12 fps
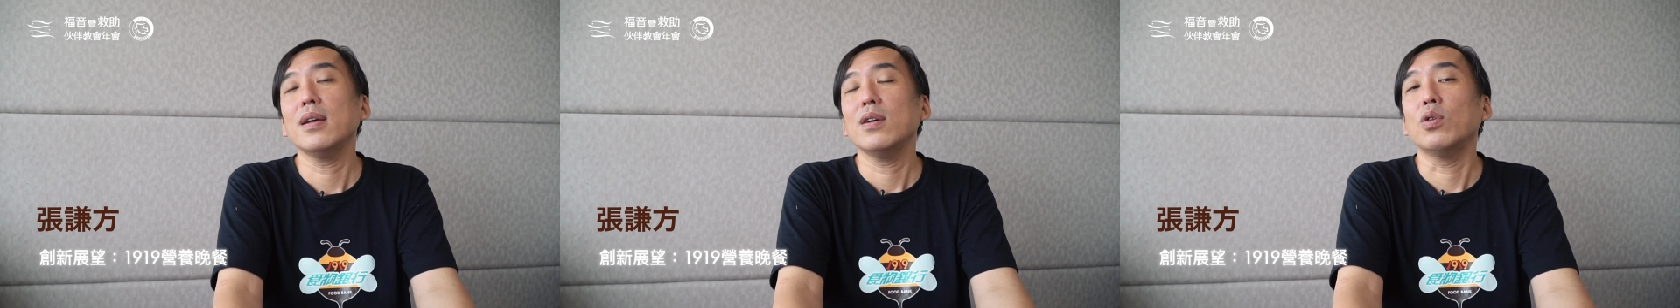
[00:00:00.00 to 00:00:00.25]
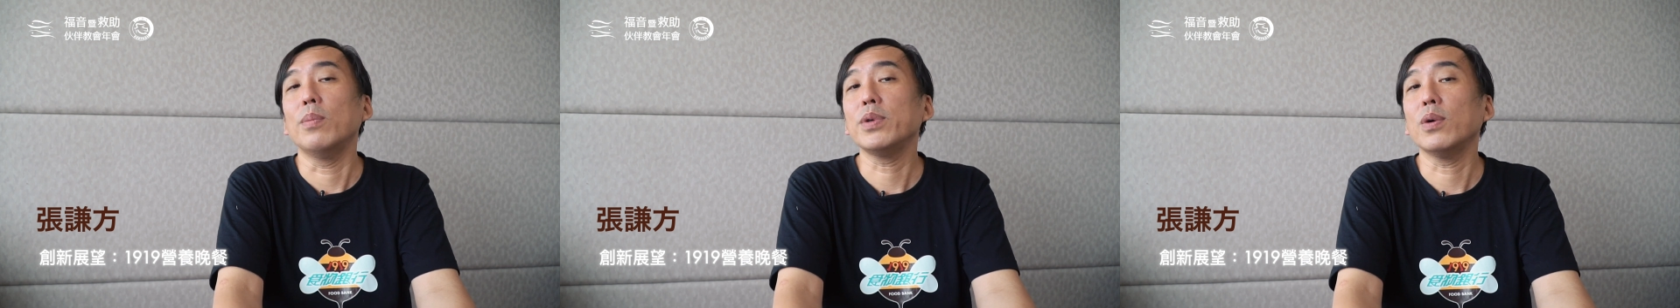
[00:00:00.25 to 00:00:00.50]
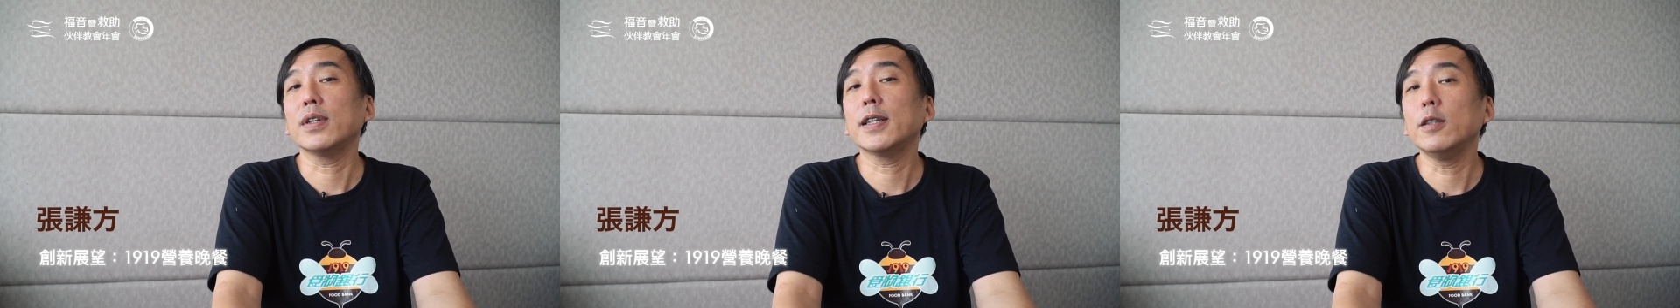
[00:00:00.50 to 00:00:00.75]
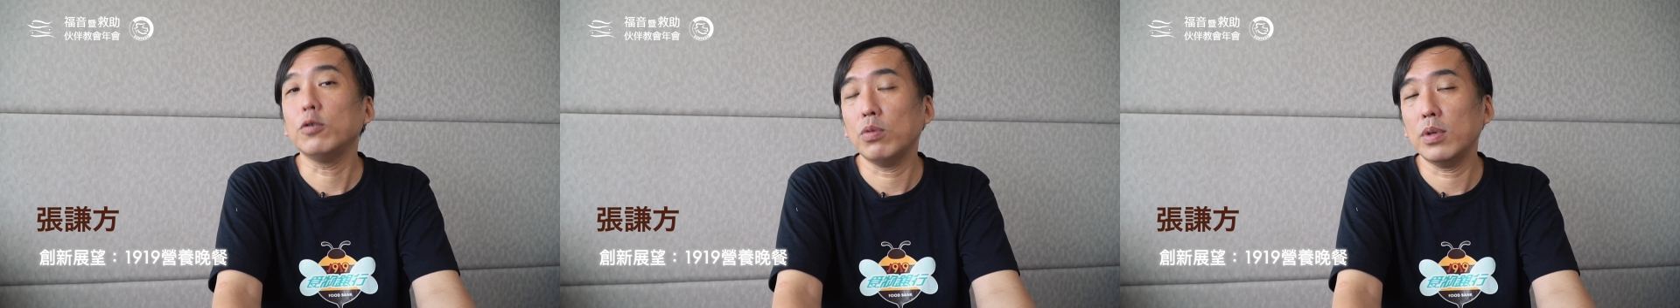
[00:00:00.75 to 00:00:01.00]
我们有
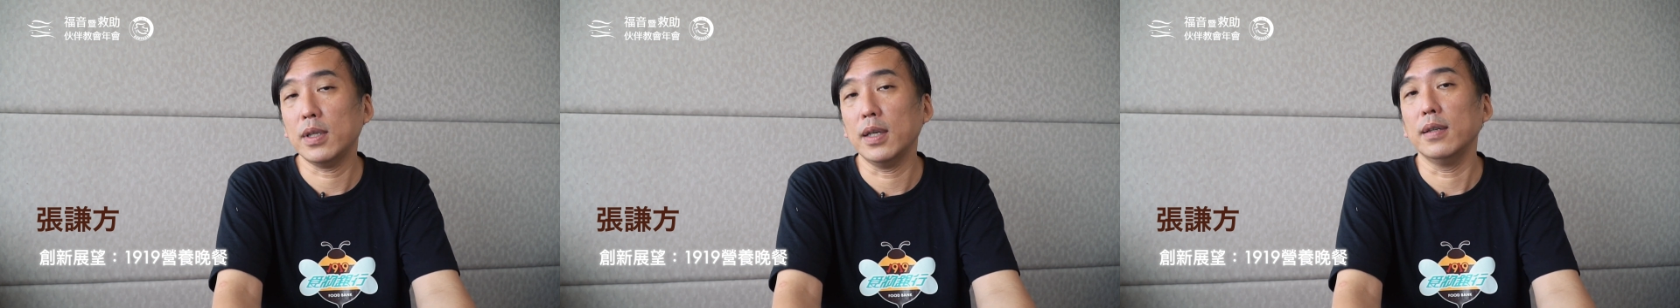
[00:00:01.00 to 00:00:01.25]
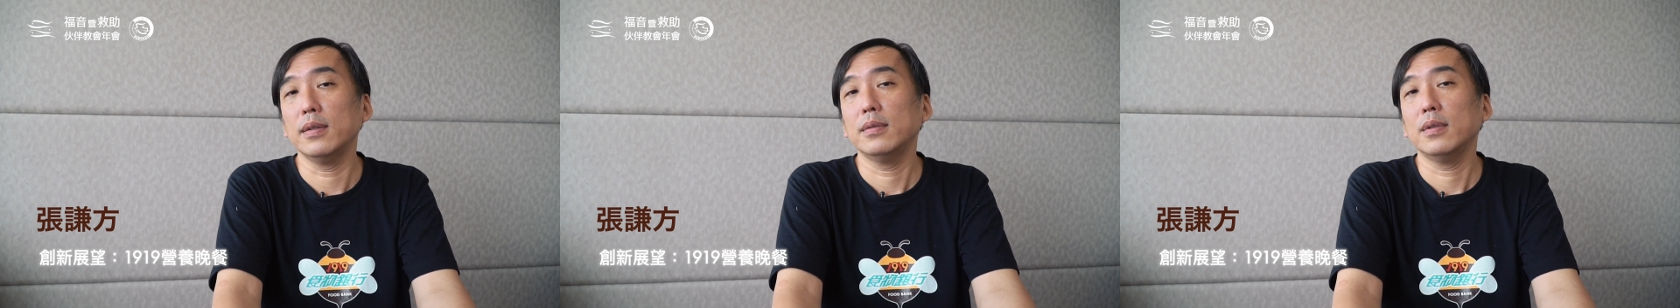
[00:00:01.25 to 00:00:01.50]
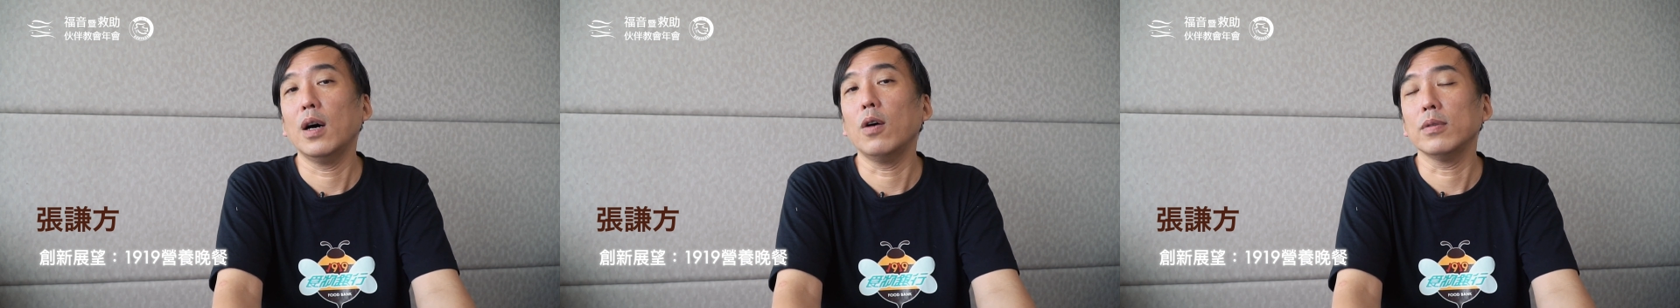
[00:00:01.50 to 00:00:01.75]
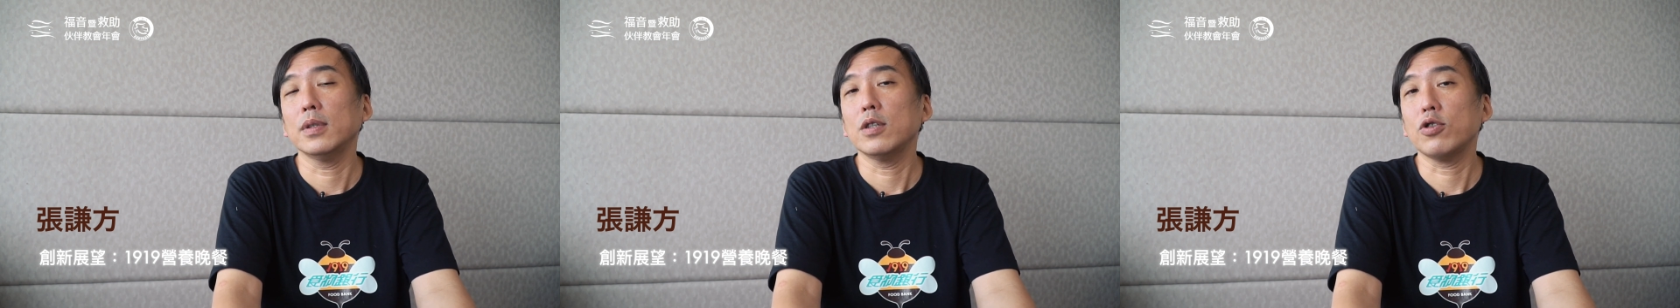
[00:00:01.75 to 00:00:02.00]
更多的好
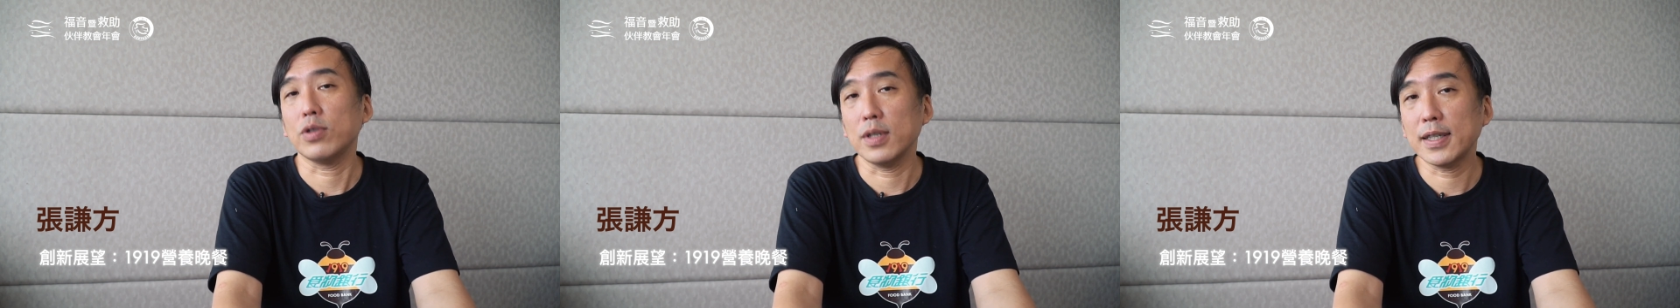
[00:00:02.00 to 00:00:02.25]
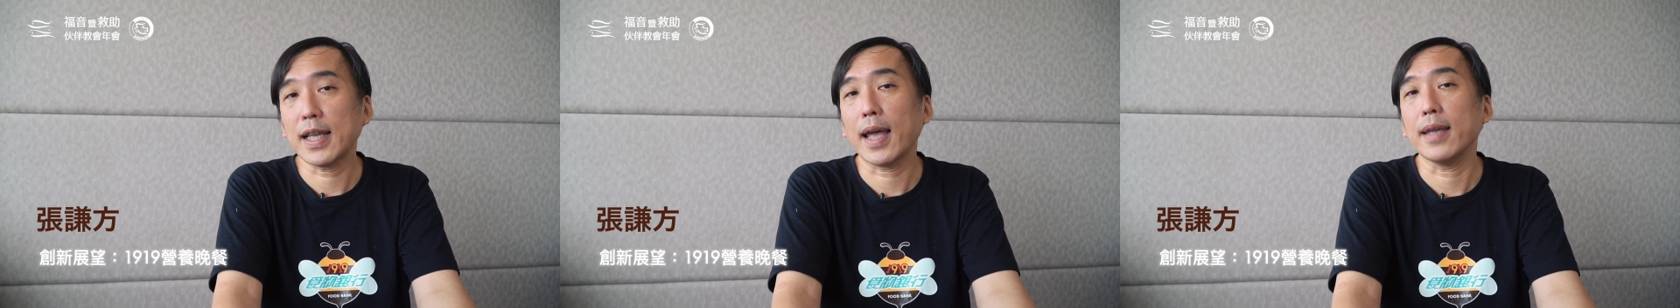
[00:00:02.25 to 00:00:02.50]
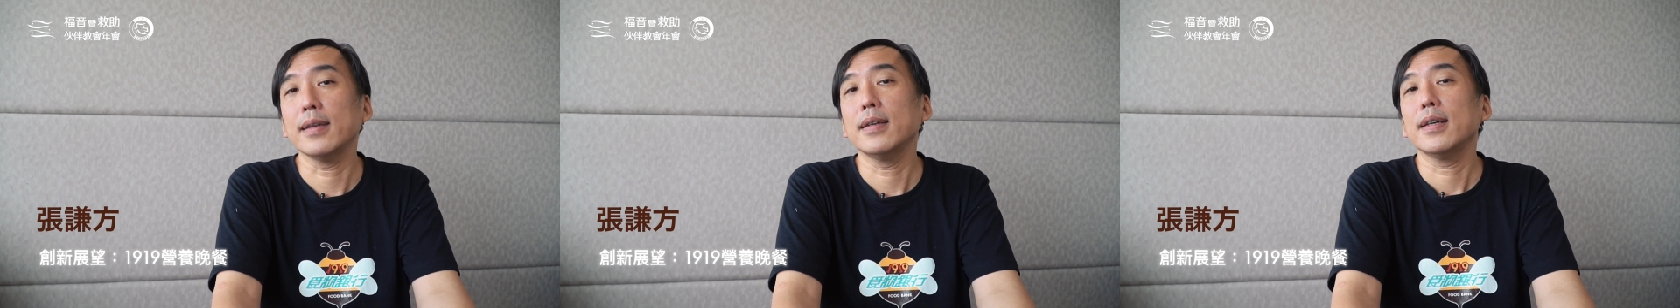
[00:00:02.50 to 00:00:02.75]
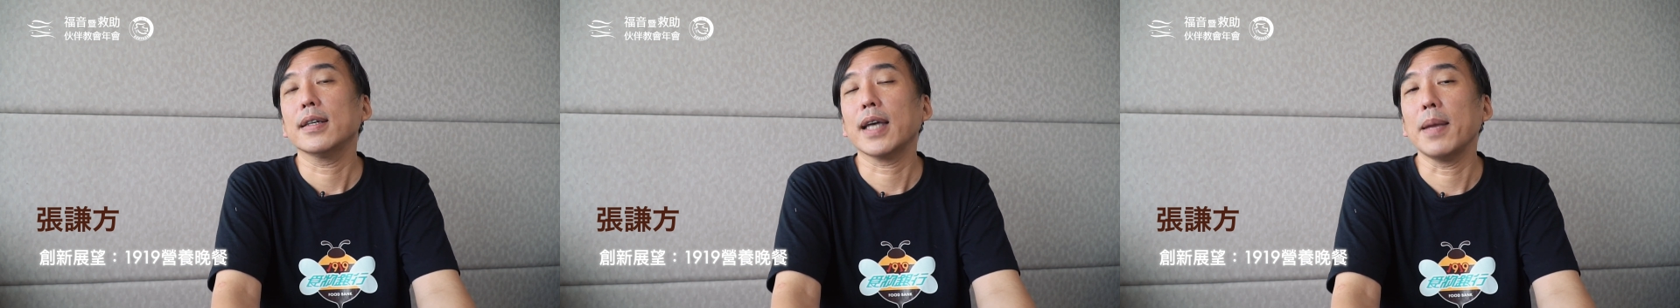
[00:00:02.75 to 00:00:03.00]
食材
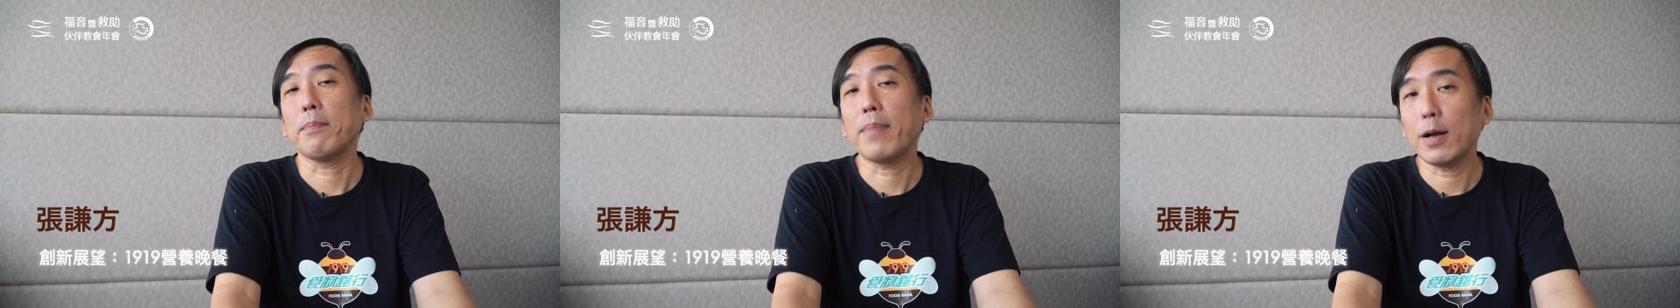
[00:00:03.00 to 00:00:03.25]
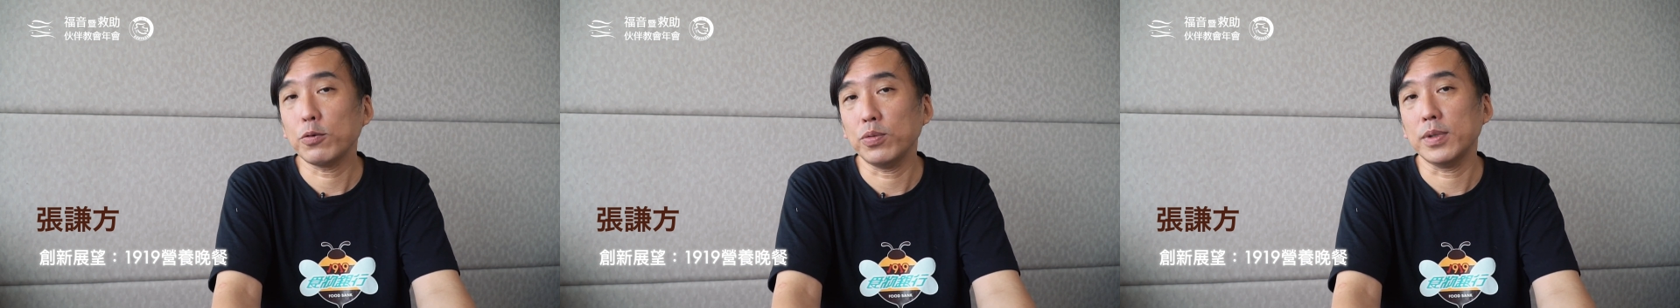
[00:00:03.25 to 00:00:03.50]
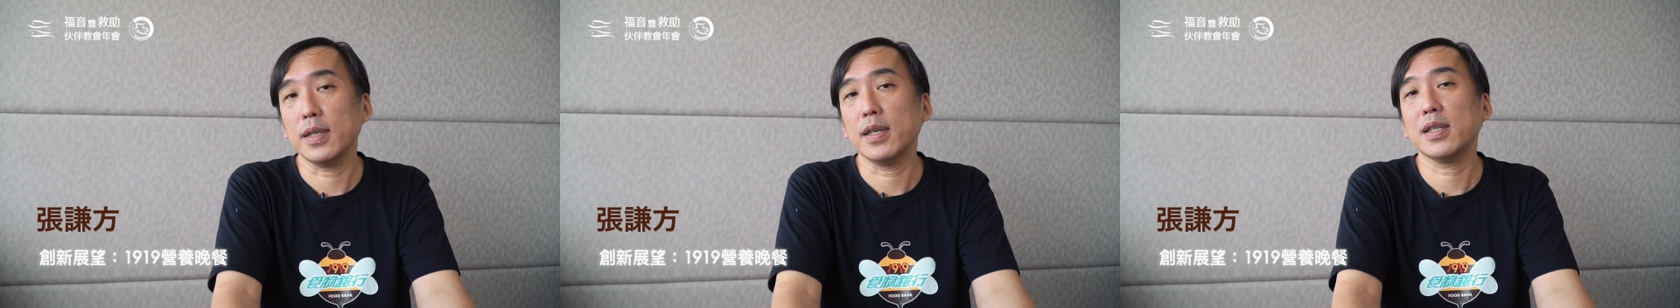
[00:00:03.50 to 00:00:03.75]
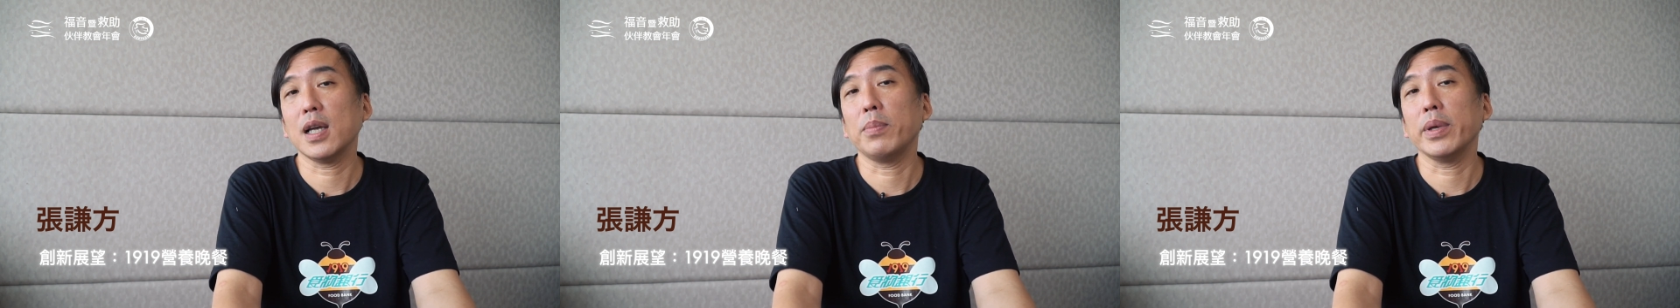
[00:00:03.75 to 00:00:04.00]
可以帮助这些
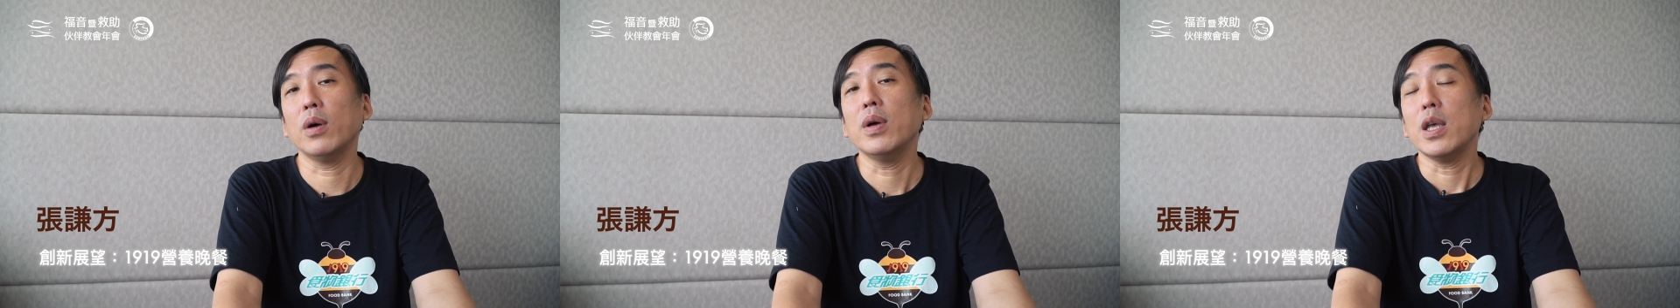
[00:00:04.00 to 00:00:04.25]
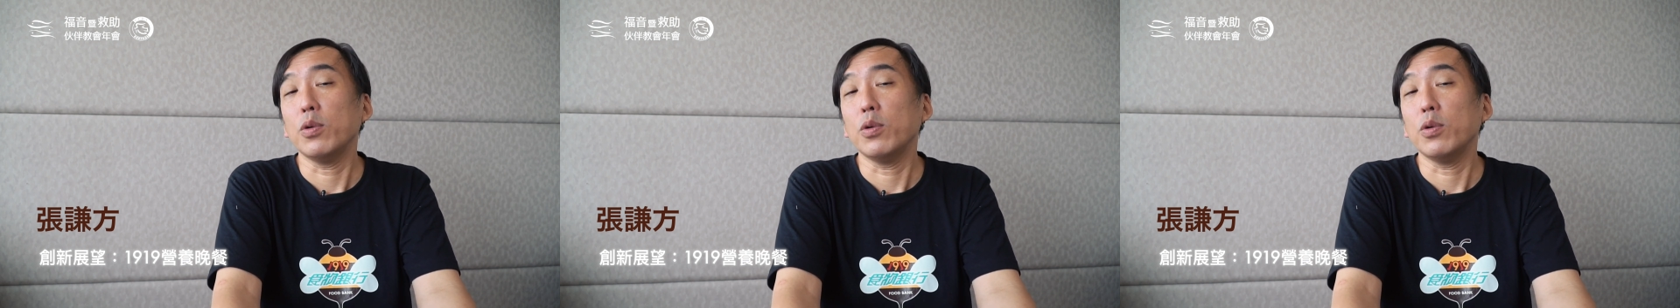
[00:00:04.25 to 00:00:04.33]
小朋友。